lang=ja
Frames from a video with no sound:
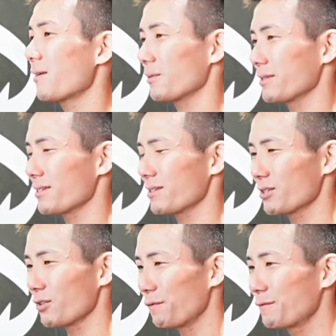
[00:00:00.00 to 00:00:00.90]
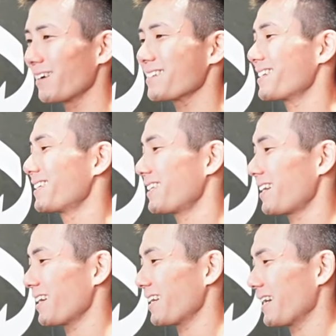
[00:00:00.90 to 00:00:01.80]
これずっと腹圧入れて
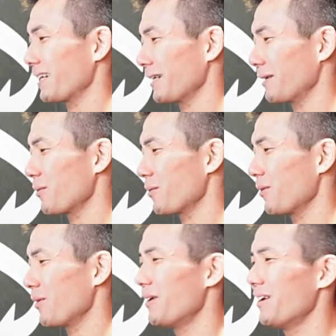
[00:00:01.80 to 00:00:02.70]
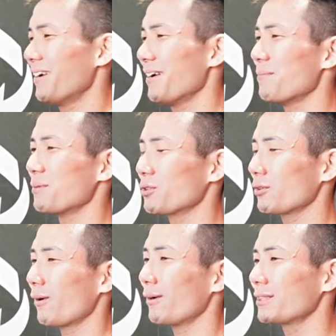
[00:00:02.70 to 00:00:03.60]
なきゃいけないからねここもうちょっ
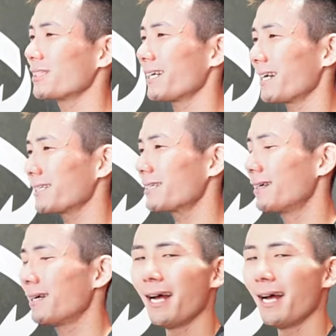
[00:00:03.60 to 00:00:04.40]
とこっちがなんかし